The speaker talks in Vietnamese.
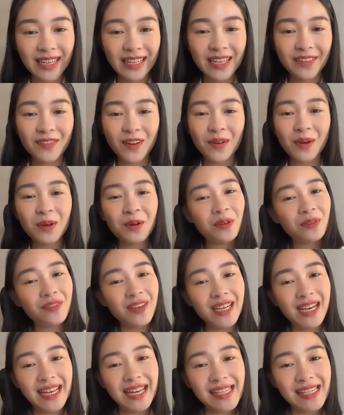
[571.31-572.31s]
Hy vọng là quý
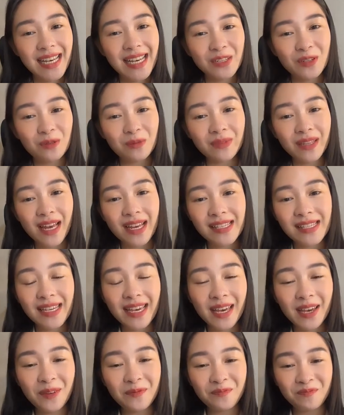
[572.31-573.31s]
vị khán giả chúng ta
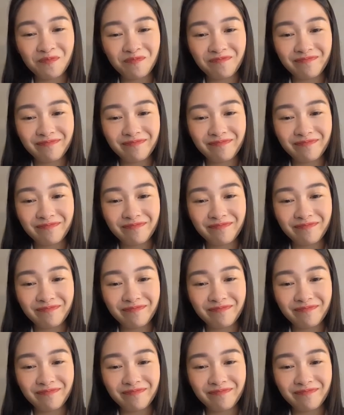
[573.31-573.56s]
sẽ